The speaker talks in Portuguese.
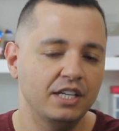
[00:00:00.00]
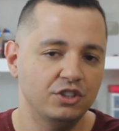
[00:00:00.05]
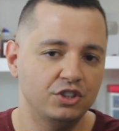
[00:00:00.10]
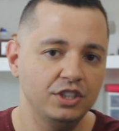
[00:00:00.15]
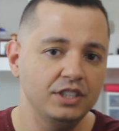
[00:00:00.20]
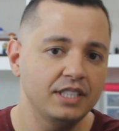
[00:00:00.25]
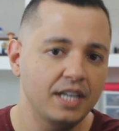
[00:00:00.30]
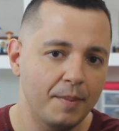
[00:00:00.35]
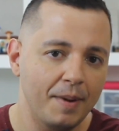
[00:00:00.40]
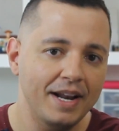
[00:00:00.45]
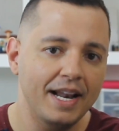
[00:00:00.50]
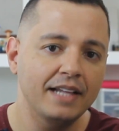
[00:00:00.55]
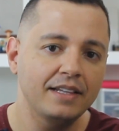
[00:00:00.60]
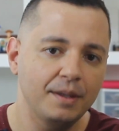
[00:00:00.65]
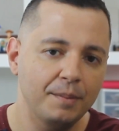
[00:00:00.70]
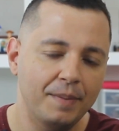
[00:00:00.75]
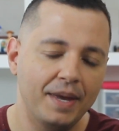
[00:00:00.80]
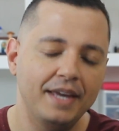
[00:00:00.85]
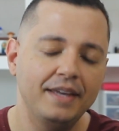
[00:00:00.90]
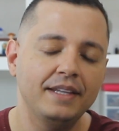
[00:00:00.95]
de trabalhar
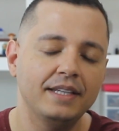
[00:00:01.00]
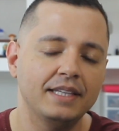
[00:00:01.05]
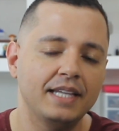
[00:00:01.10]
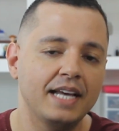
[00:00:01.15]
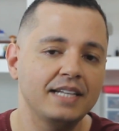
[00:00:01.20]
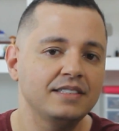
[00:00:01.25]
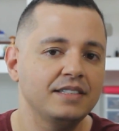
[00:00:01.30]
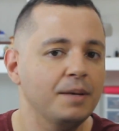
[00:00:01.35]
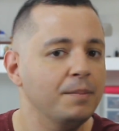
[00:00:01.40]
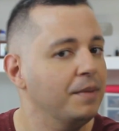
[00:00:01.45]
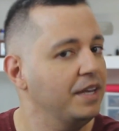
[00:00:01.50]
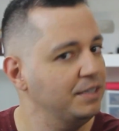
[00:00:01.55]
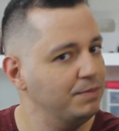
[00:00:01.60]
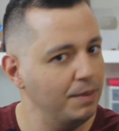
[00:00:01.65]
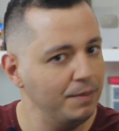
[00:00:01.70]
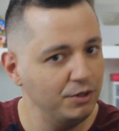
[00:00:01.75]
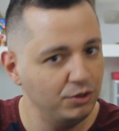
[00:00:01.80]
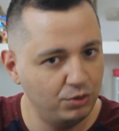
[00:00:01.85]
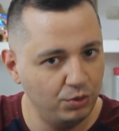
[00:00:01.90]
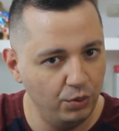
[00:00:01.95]
também nessa
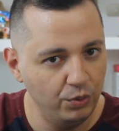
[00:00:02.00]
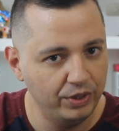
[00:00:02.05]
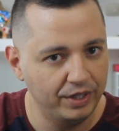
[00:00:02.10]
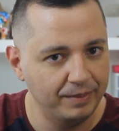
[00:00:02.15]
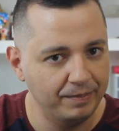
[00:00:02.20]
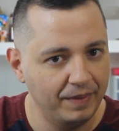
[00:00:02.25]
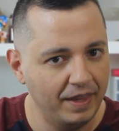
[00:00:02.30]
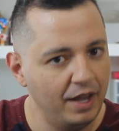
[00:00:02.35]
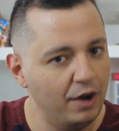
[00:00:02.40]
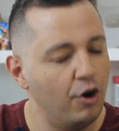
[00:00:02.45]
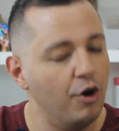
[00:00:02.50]
mesma emissora, né?